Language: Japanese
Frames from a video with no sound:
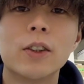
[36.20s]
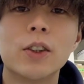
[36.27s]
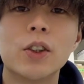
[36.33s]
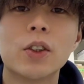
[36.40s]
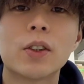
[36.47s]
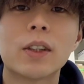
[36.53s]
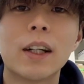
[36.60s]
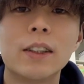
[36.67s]

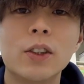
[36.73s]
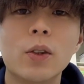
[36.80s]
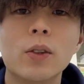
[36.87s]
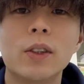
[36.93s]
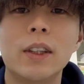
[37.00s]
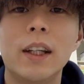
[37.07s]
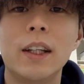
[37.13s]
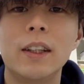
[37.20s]
出荷調
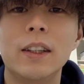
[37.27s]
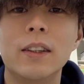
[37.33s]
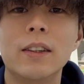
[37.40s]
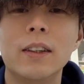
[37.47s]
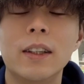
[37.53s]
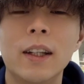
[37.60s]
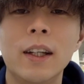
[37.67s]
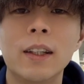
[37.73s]
整って言っ
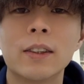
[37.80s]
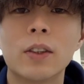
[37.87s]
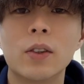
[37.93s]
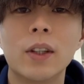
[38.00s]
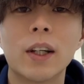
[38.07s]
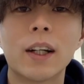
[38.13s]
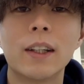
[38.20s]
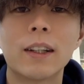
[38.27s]
てね、
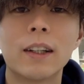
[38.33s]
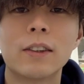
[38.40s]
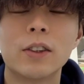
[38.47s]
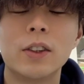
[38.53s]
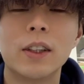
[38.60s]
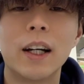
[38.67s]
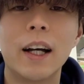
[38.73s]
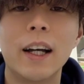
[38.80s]
なかなか
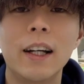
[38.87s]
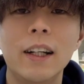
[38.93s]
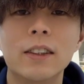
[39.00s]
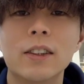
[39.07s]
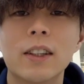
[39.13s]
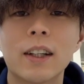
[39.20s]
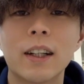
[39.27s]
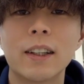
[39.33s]
薬が入り
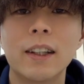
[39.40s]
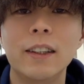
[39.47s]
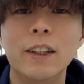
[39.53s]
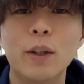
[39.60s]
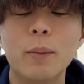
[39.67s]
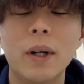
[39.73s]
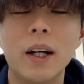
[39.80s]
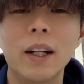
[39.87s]
づらかったり
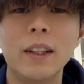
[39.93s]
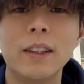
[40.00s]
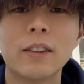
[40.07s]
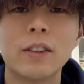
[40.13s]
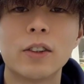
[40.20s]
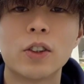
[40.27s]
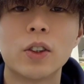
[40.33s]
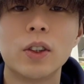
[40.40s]
出回りにく
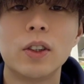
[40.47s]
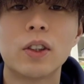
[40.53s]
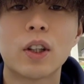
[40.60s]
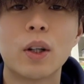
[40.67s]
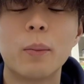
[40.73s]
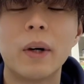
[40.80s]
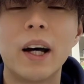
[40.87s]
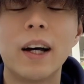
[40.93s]
い薬と
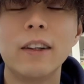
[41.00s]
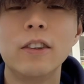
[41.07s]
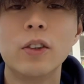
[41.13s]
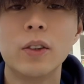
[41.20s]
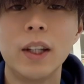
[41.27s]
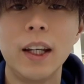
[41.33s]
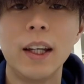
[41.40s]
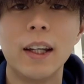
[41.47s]
かもあるの
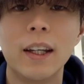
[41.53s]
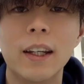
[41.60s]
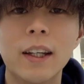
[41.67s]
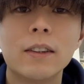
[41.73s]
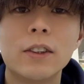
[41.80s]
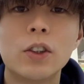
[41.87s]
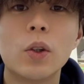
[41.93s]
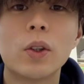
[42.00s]
で、
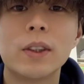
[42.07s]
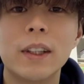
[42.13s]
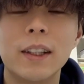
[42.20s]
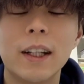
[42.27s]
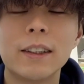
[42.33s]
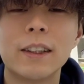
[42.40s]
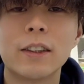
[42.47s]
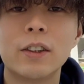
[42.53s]
長期で
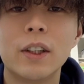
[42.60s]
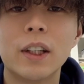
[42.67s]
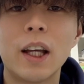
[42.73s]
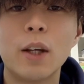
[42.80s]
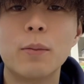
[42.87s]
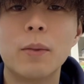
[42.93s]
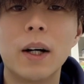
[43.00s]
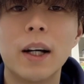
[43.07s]
出してくれな
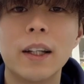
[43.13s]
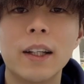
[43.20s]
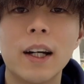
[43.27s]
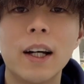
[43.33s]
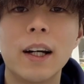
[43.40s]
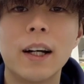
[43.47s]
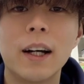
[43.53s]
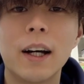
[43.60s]
い場合
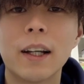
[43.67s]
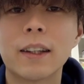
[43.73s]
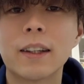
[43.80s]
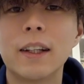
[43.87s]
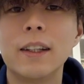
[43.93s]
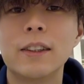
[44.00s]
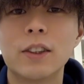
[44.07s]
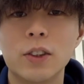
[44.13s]
があっ
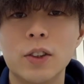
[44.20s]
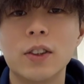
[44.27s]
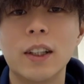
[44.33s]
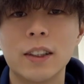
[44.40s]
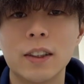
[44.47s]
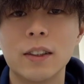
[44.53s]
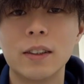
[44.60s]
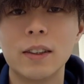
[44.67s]
たりするんで
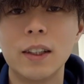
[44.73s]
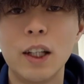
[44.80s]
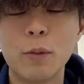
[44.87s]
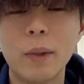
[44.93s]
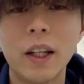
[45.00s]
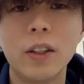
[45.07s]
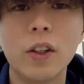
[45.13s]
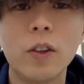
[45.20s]
す。でい
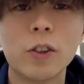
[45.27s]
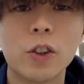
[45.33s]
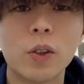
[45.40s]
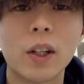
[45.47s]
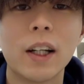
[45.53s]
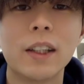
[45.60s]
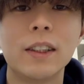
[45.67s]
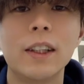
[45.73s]
ろいろ紹
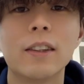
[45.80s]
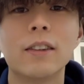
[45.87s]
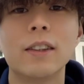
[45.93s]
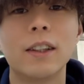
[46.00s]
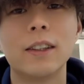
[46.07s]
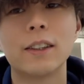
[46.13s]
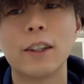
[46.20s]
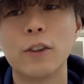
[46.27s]
介していくん
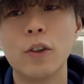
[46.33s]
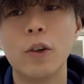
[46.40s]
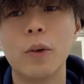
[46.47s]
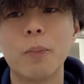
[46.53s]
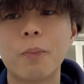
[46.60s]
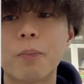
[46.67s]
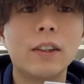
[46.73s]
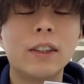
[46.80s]
ですけど、
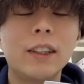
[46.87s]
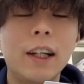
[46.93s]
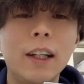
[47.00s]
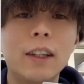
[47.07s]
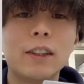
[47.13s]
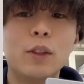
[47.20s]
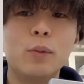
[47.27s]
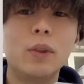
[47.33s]
市販
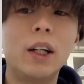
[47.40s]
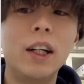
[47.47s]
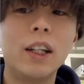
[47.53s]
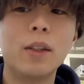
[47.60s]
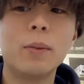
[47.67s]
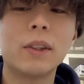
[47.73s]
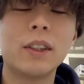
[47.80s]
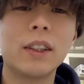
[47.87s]
薬でも売られ
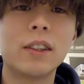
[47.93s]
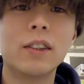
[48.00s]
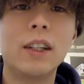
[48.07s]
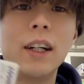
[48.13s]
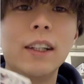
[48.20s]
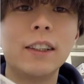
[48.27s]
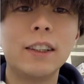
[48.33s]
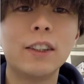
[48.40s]
てますね。
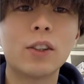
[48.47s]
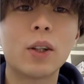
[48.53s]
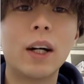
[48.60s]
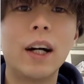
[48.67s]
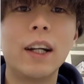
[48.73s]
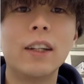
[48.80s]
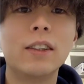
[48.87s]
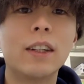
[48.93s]
クラレチンとか
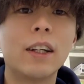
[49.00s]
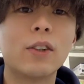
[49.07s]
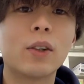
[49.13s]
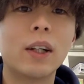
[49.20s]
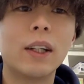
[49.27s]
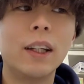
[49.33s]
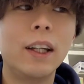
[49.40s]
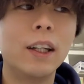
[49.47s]
アレグラと
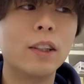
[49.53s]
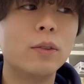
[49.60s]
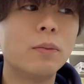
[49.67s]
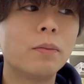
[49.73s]
かね、